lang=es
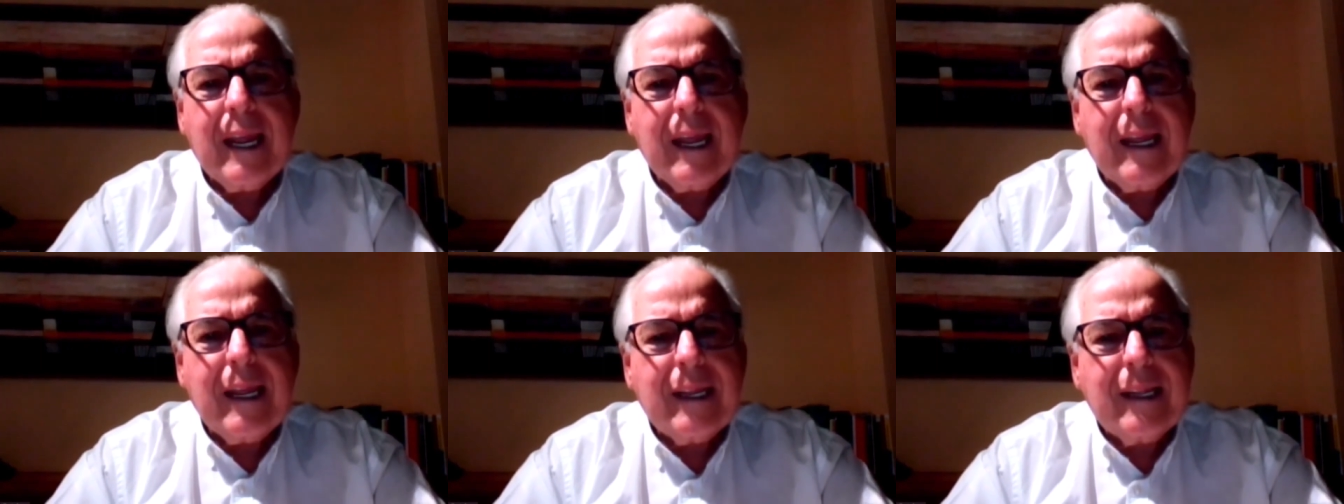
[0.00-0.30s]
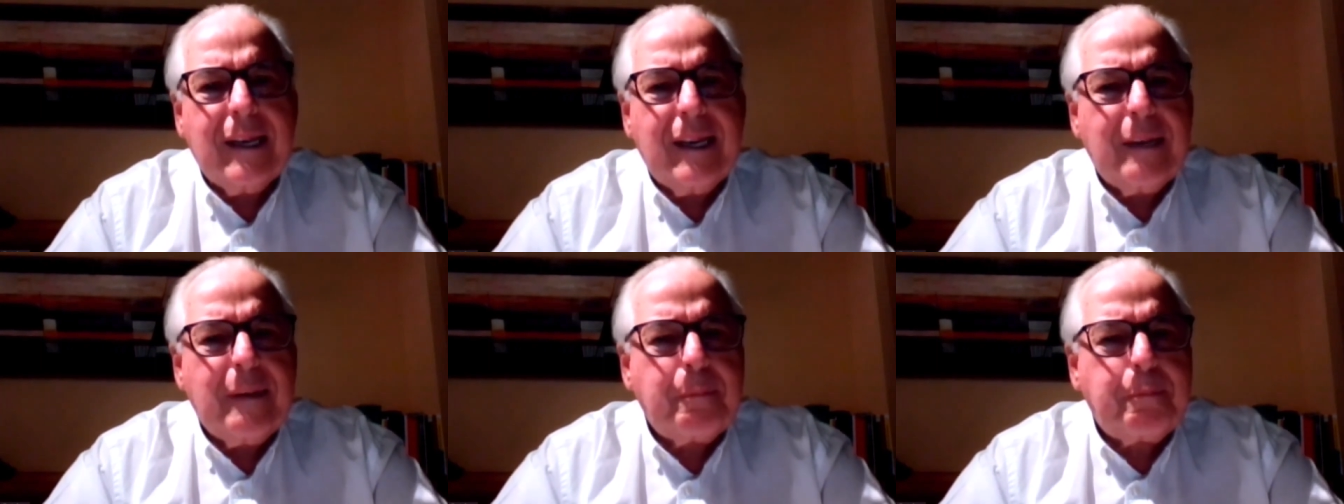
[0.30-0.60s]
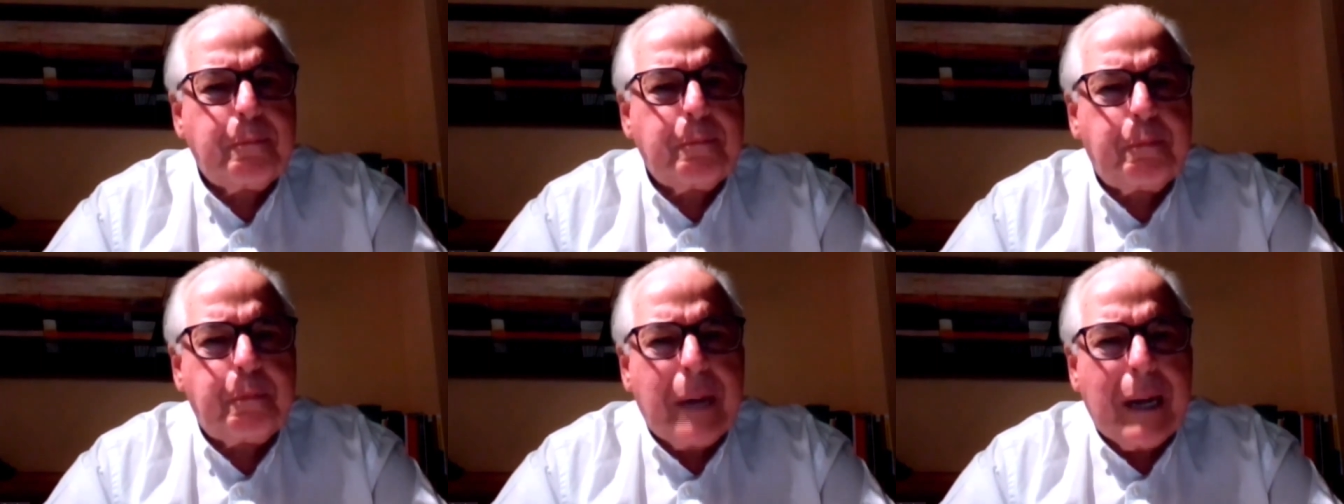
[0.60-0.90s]

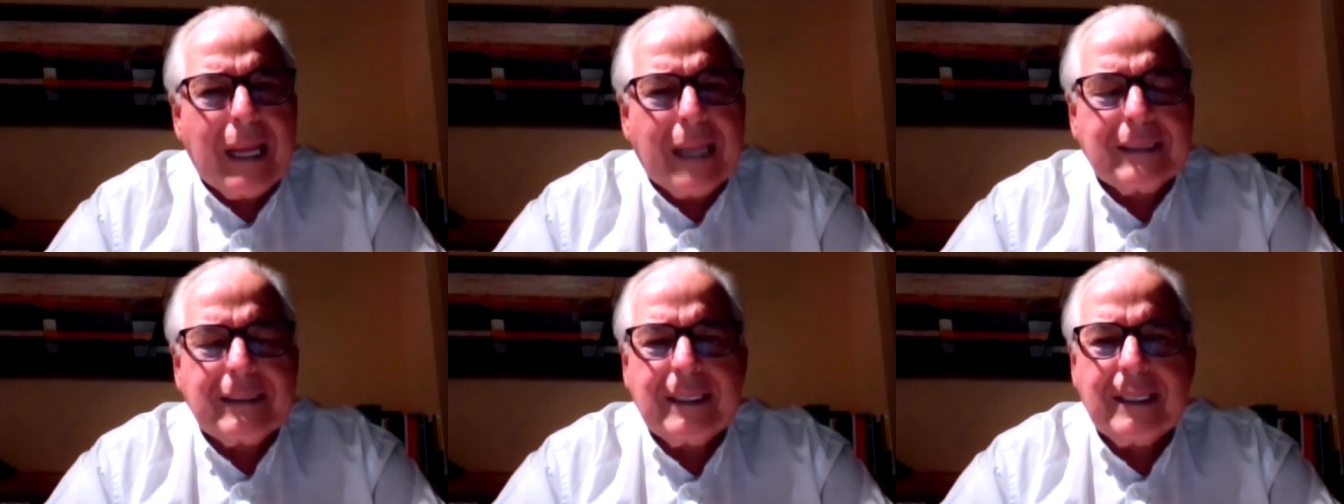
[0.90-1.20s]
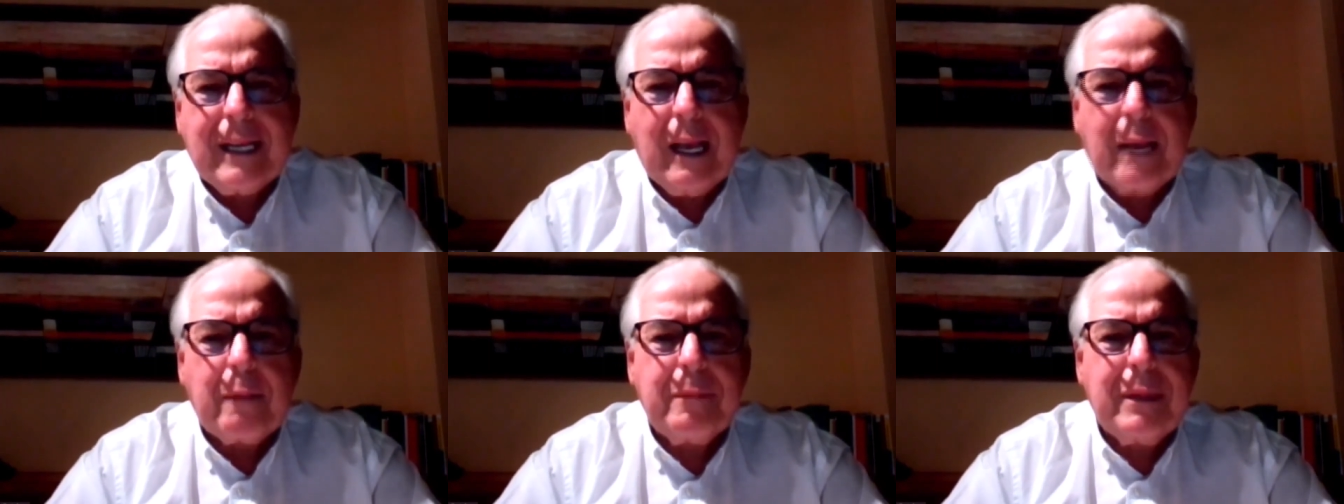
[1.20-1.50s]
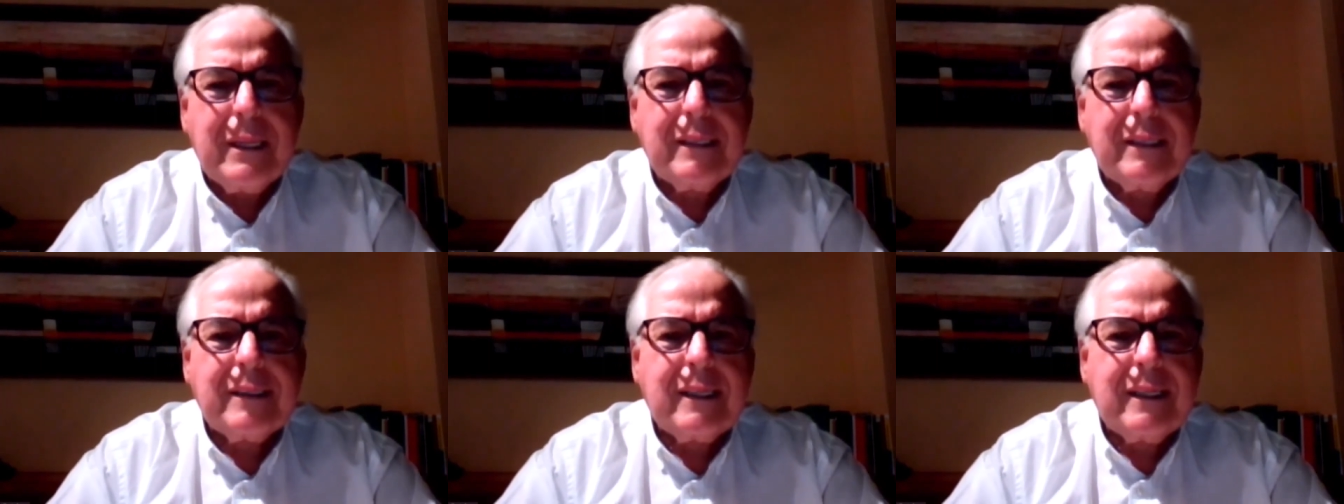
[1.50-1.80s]
él
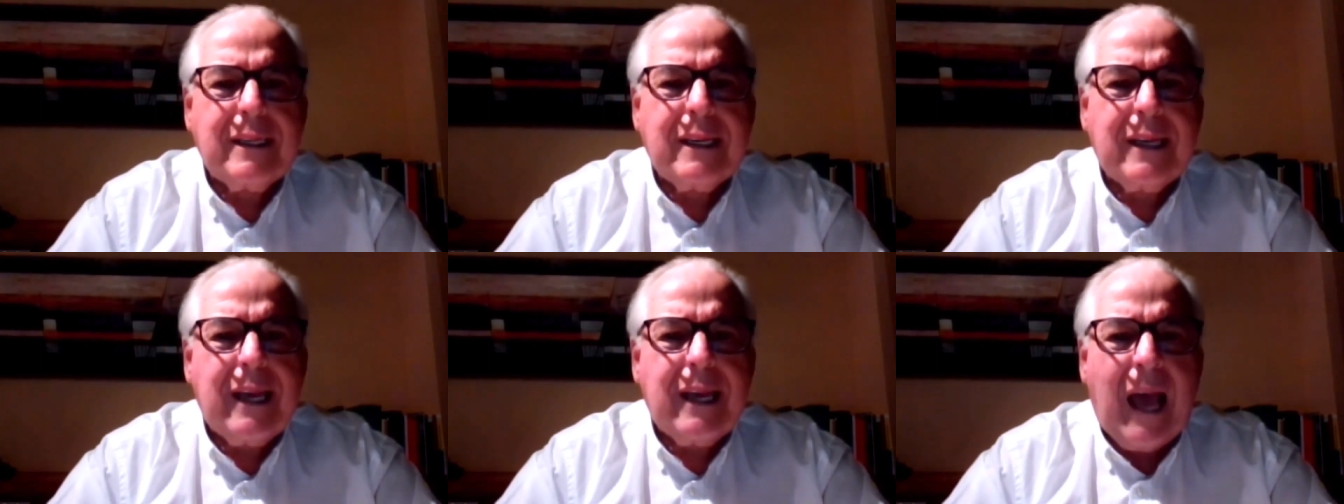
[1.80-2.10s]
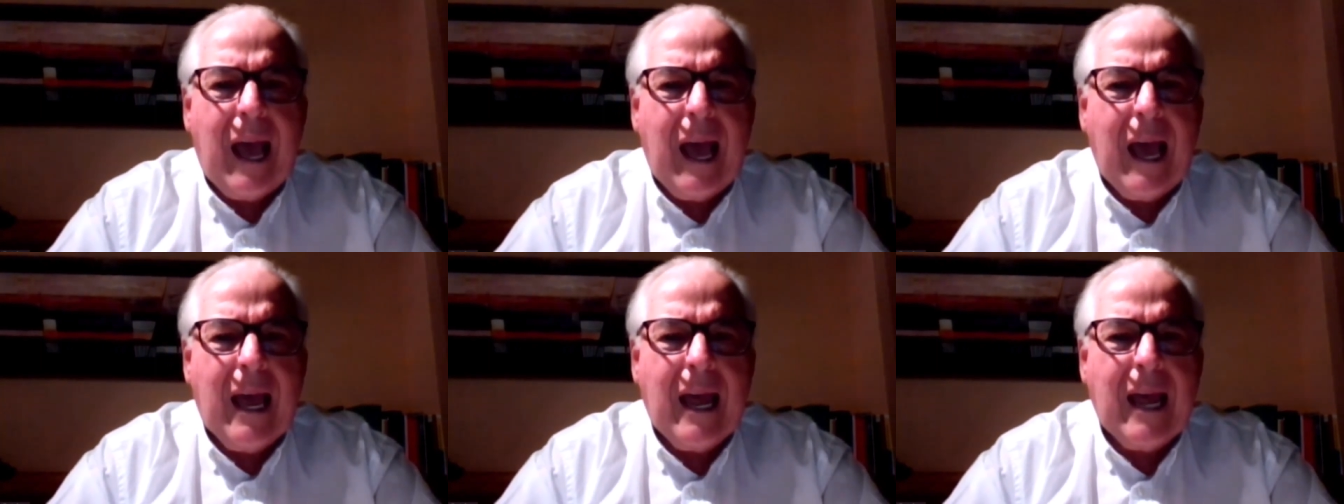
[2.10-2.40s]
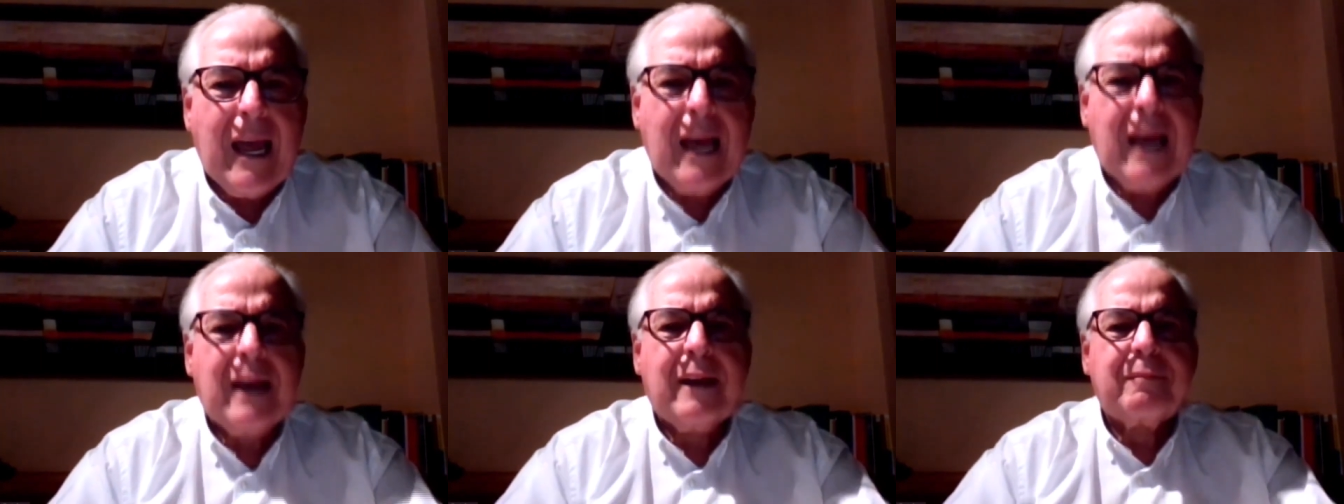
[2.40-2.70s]
prácticamente
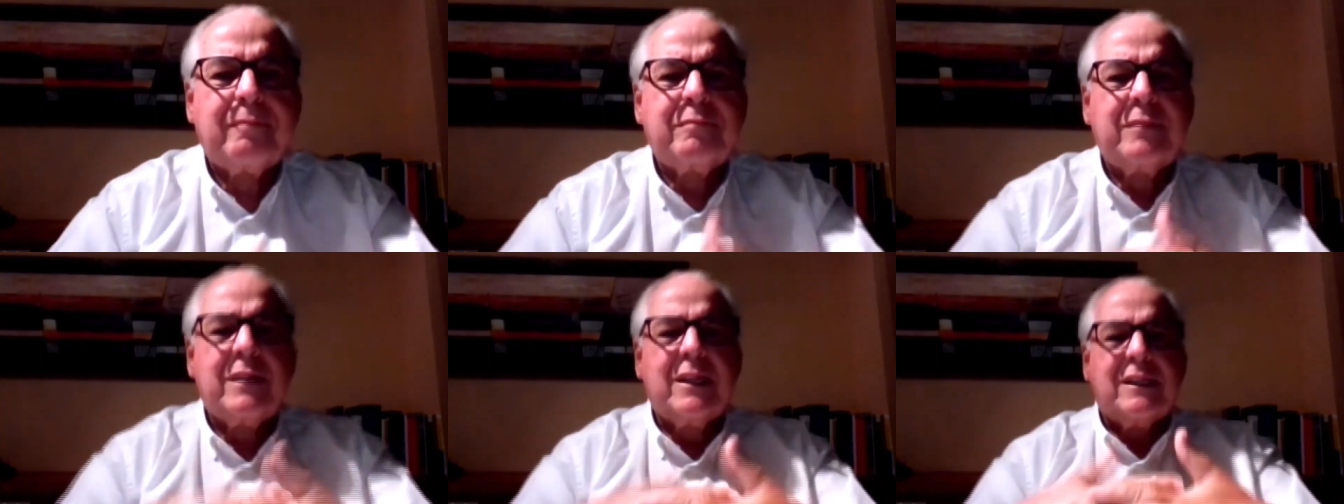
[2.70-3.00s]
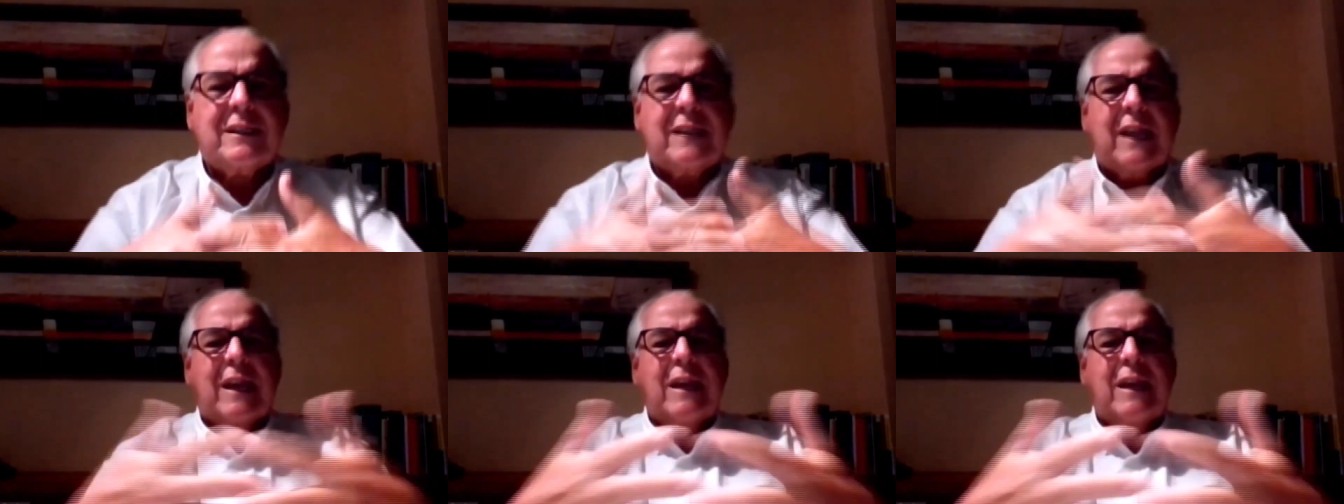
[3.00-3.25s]
ha eh,